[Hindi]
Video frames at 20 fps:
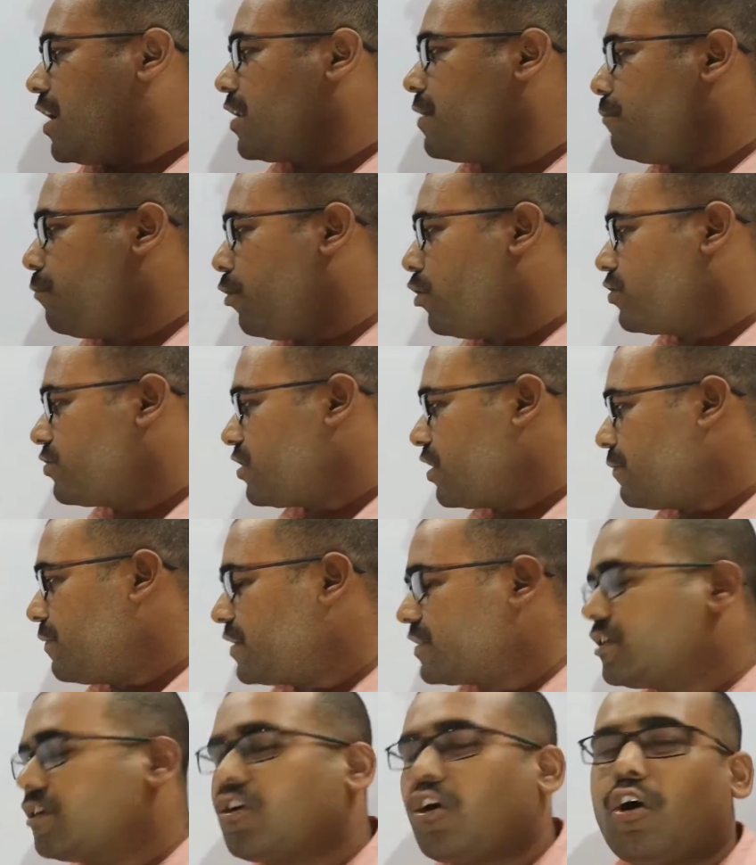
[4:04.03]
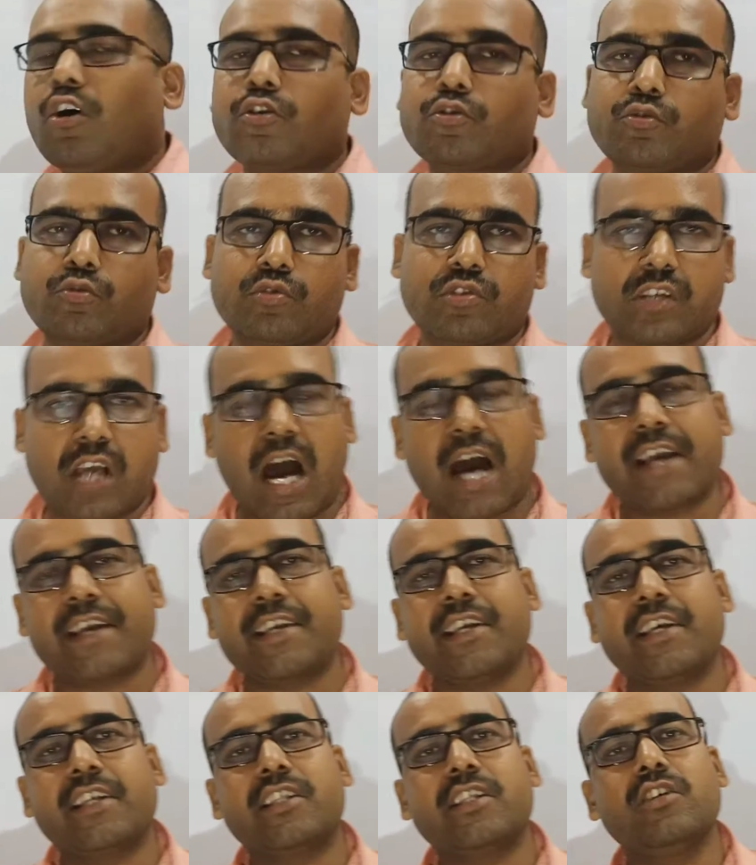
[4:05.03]
रिपोर्ट सर्वेक्षण और
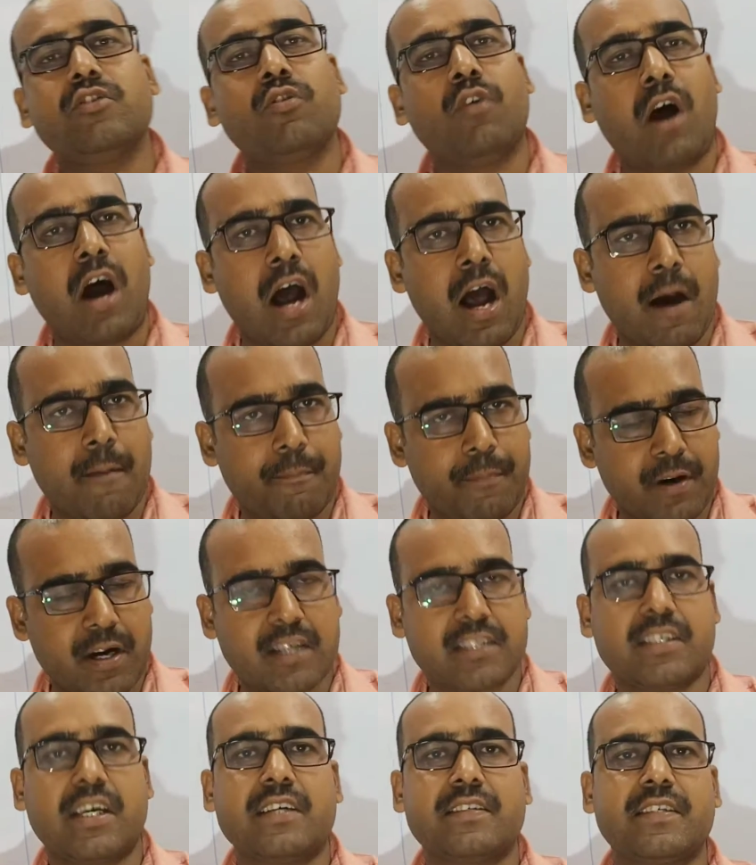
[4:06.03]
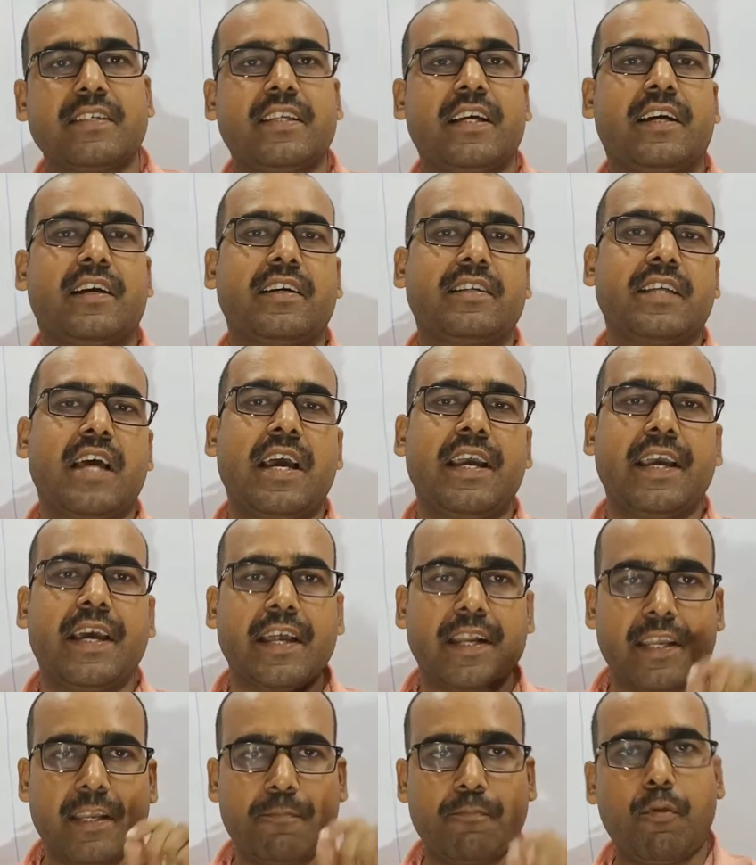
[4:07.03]
सूचकांक ये तीनों आप अच्छा से देख कर
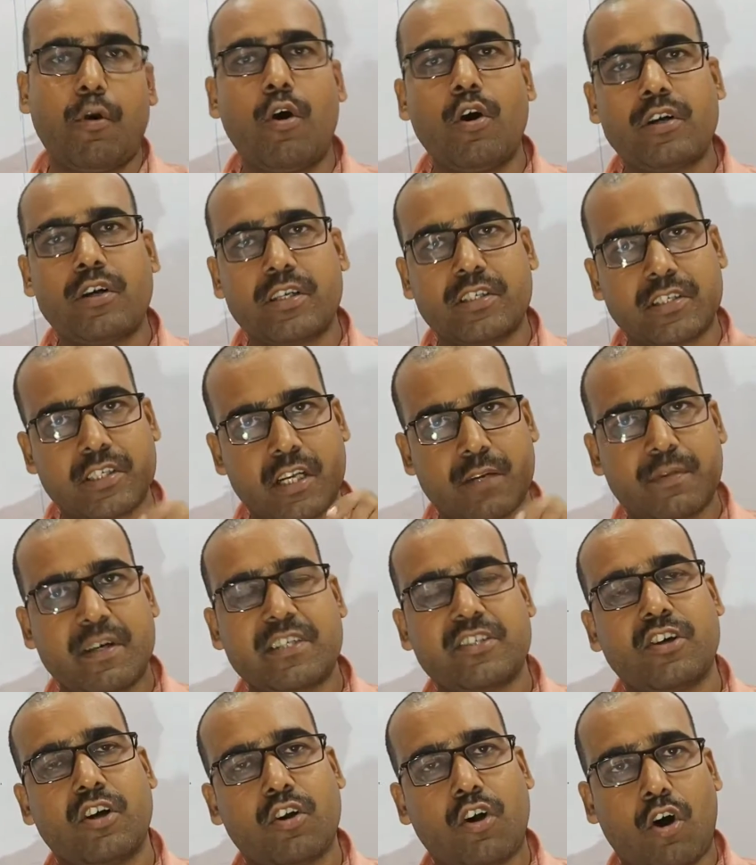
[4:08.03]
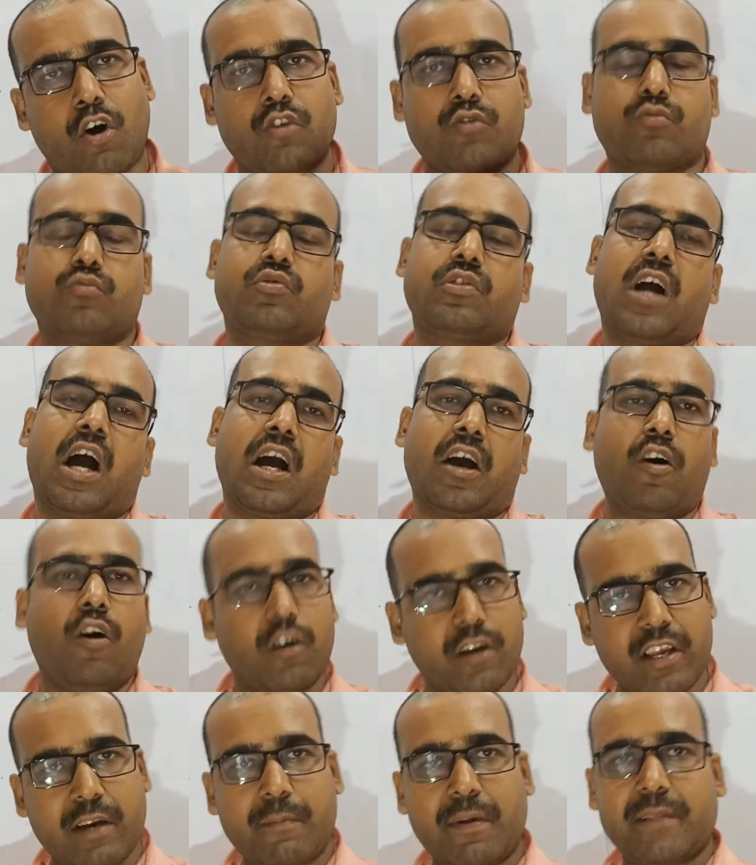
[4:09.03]
जाएंगे रिपोर्ट सर्वेक्षण और सूचकांक
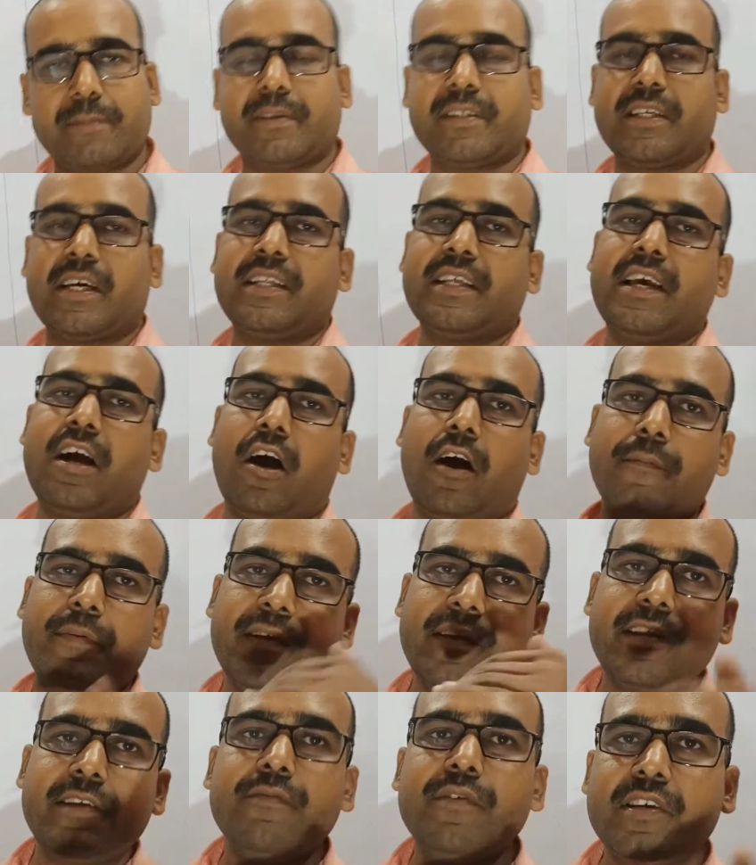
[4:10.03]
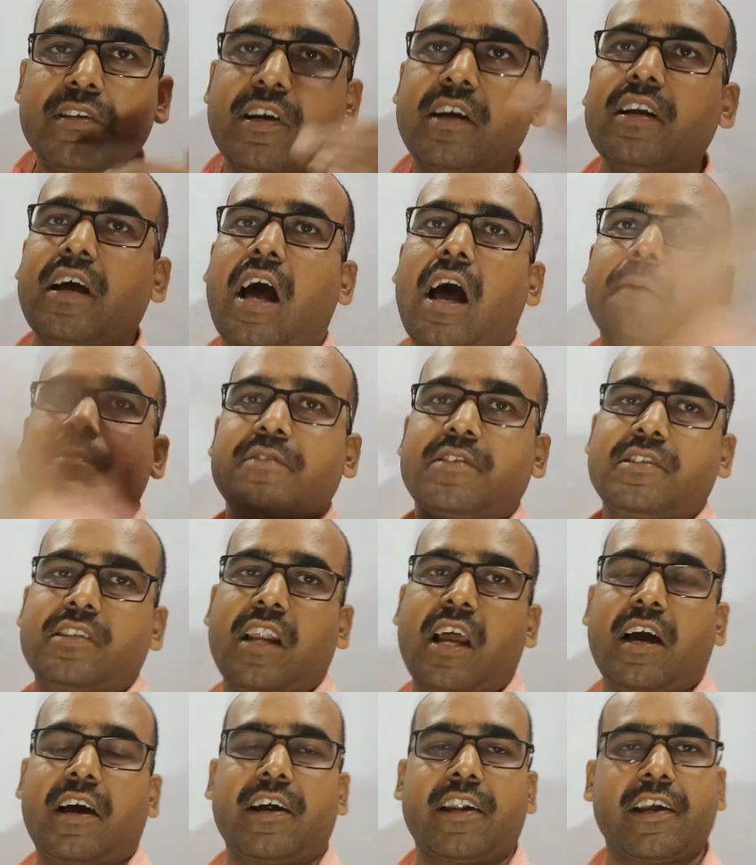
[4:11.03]
और एक बात बता दें अभी रिविजन आप
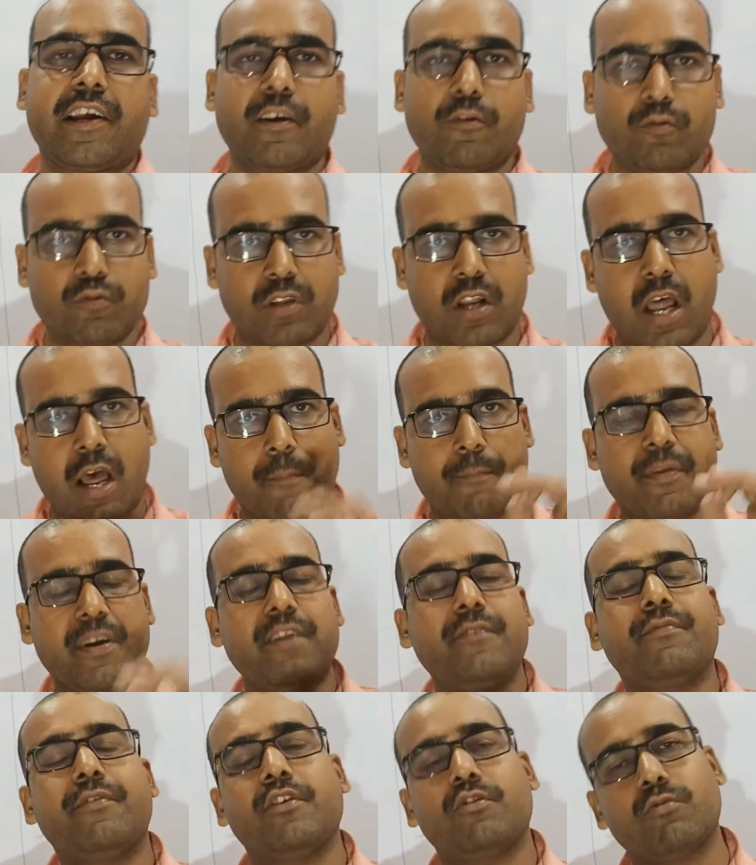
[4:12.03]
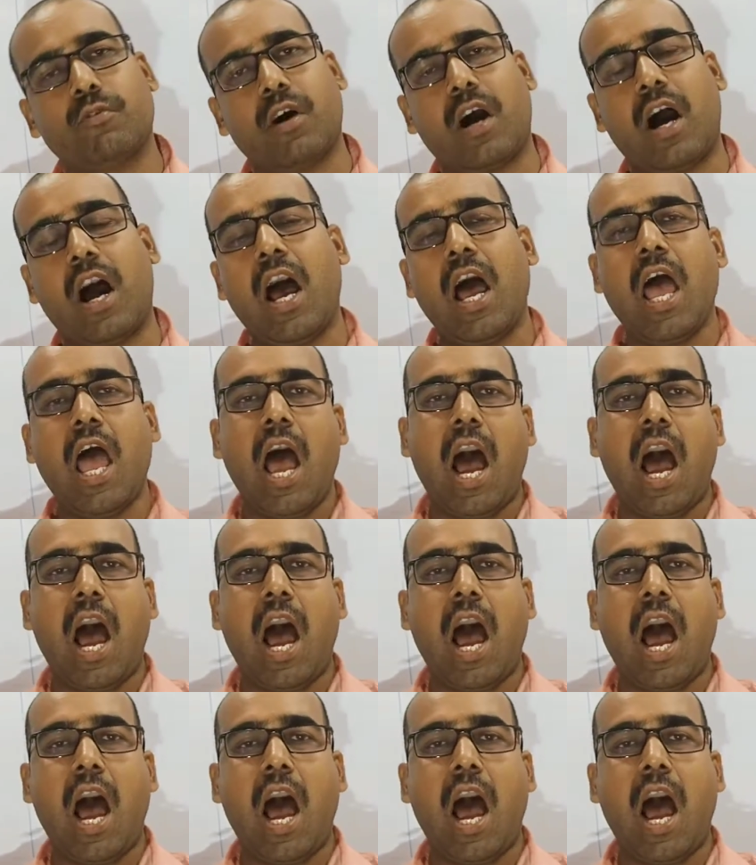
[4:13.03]
जितना करेंगे उतना बेनिफिट होगा